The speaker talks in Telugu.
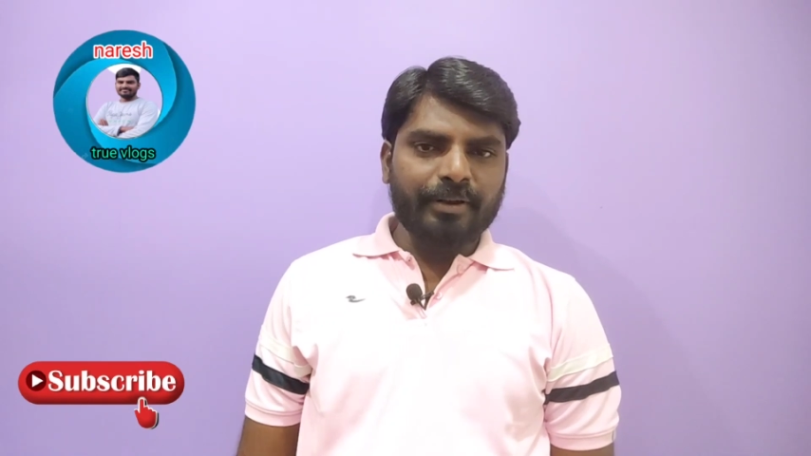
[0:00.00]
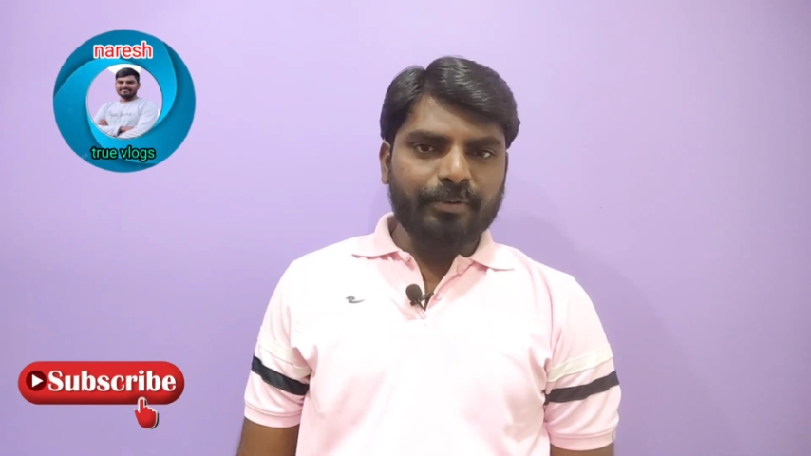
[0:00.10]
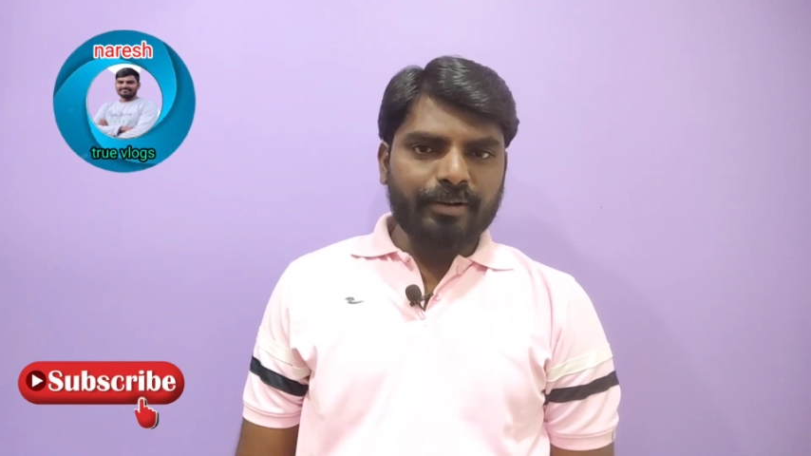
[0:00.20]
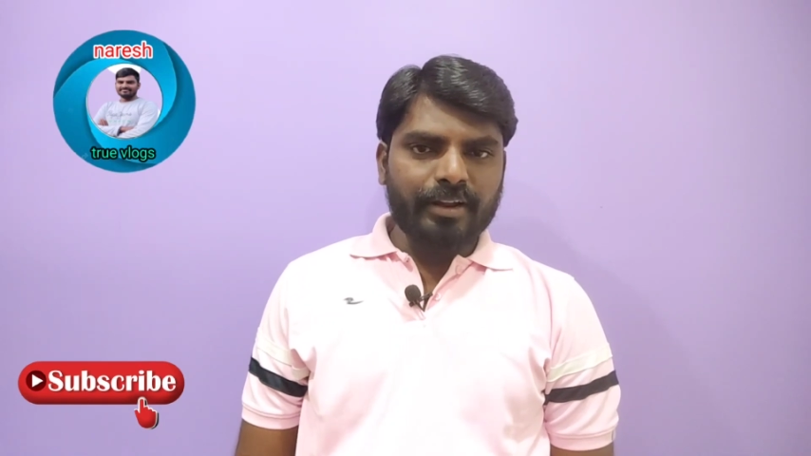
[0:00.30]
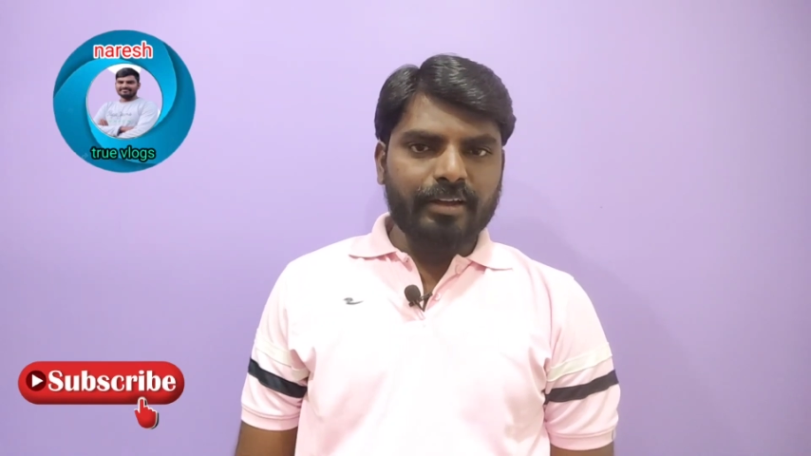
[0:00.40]

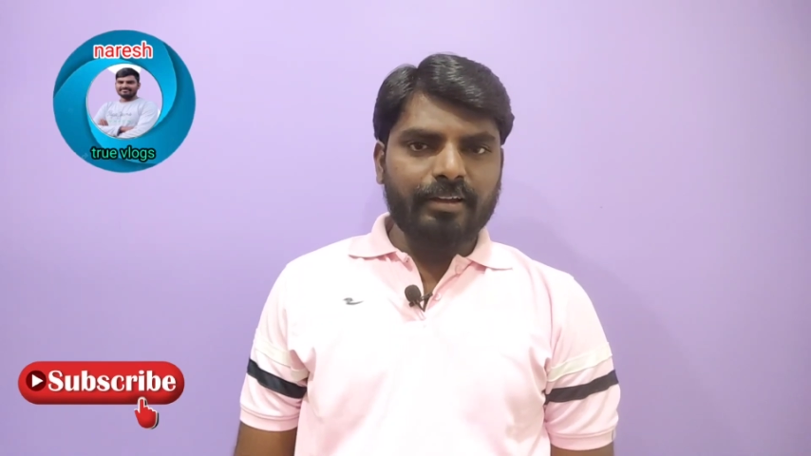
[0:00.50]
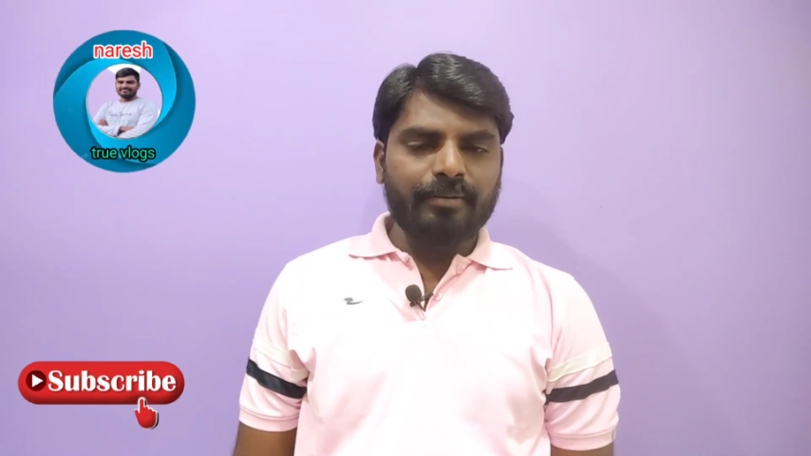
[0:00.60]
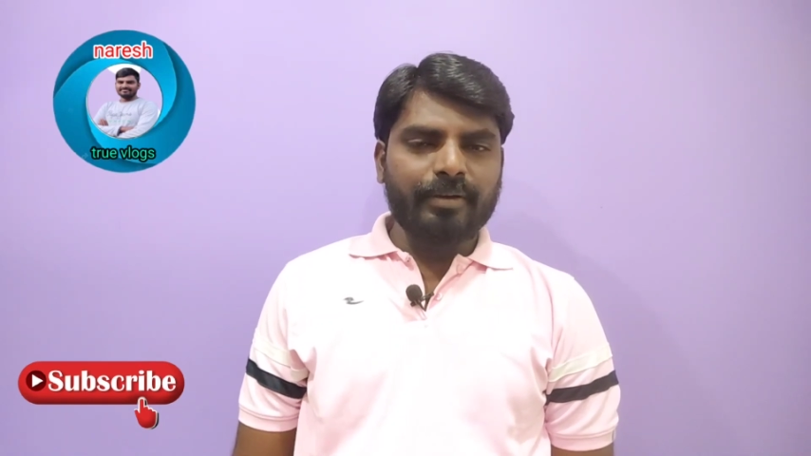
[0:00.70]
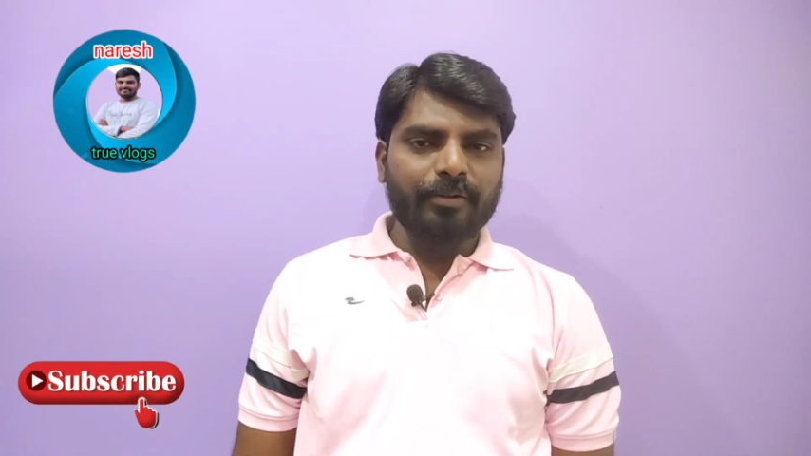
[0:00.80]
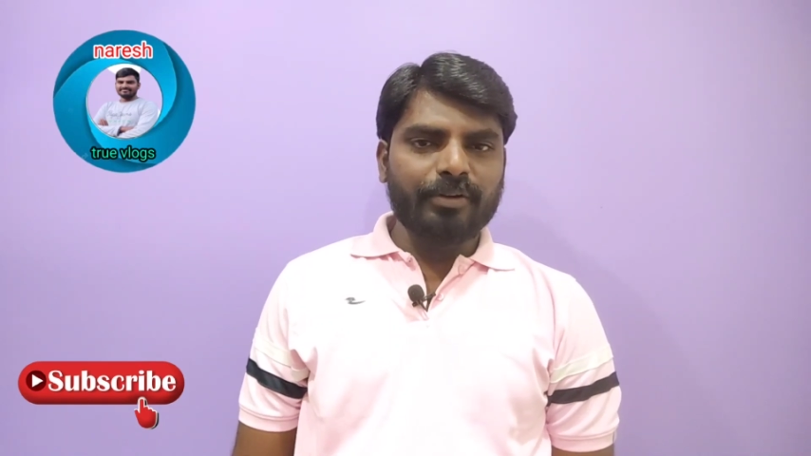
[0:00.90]
మనకున్న
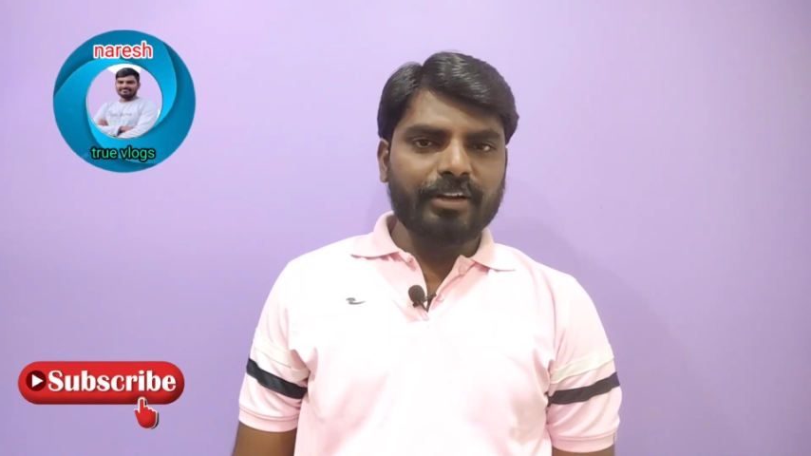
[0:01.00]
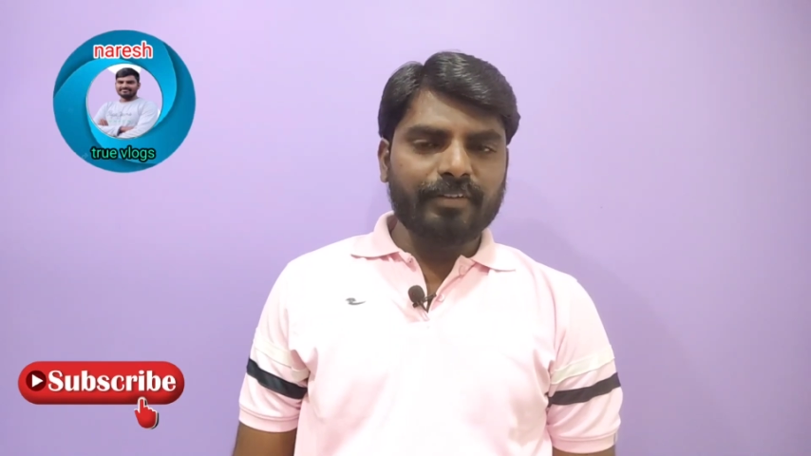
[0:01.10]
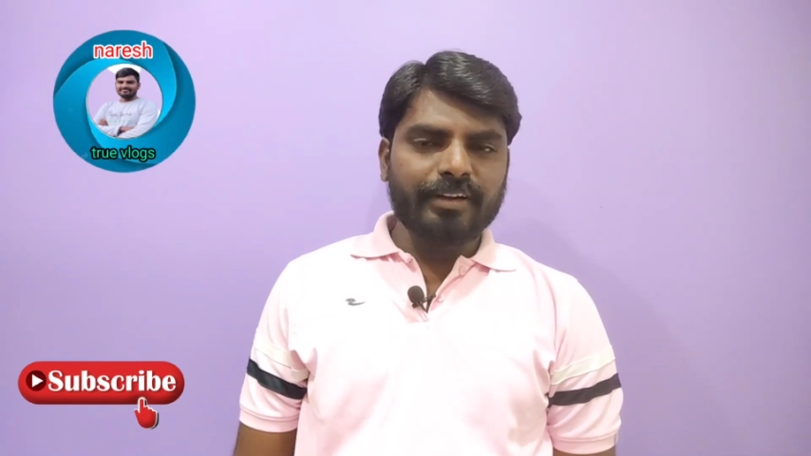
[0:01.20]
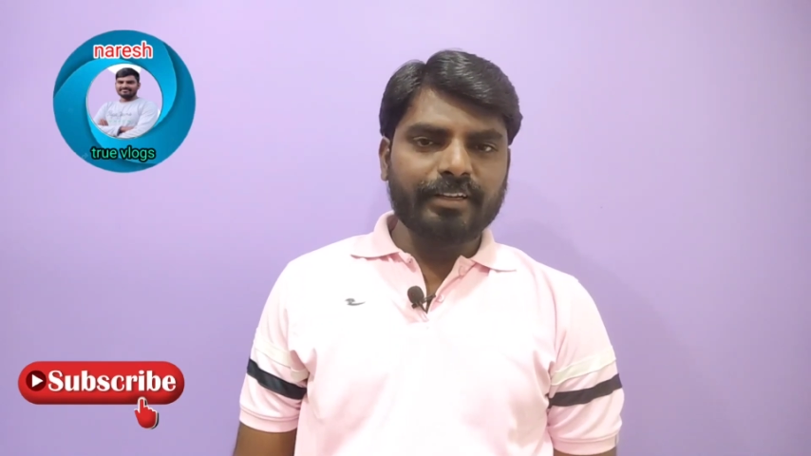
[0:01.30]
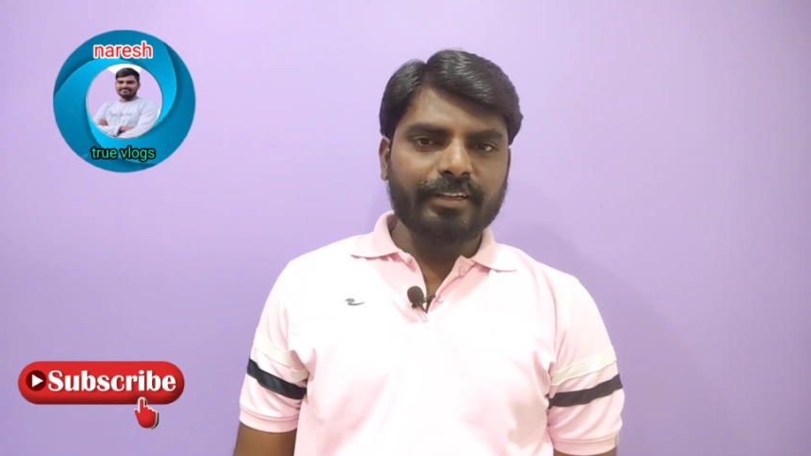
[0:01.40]

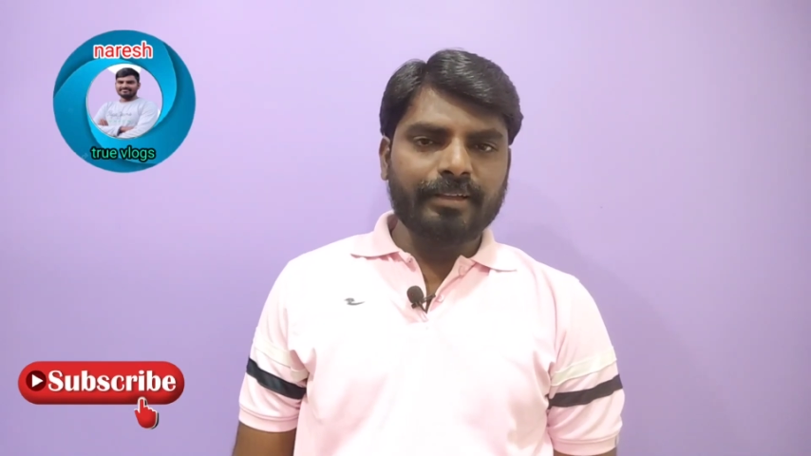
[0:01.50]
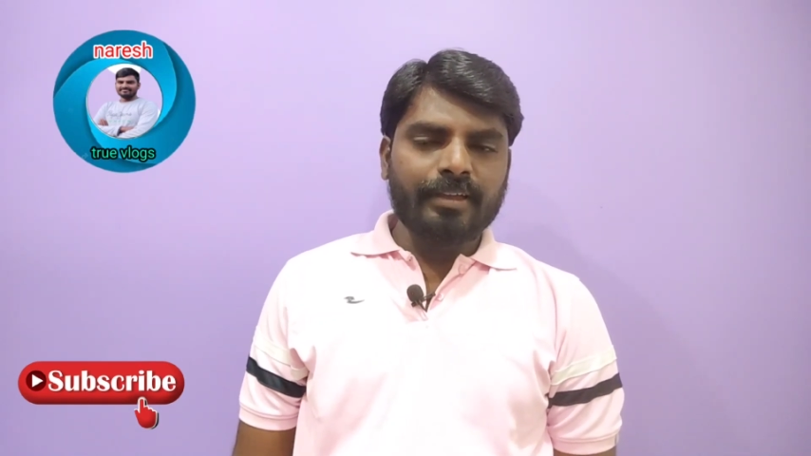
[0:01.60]
మనకున్నటువంటి